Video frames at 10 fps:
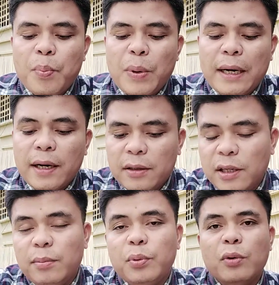
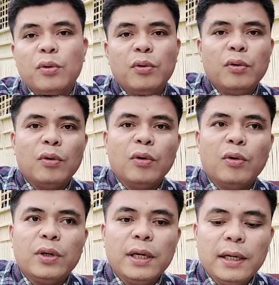produktibo o
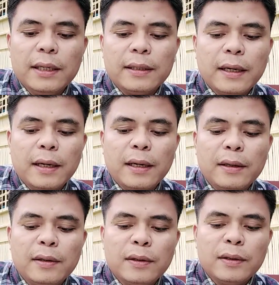dili ta
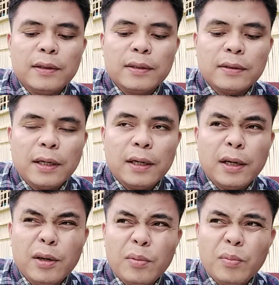uh, ah,
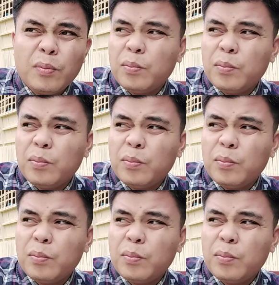ng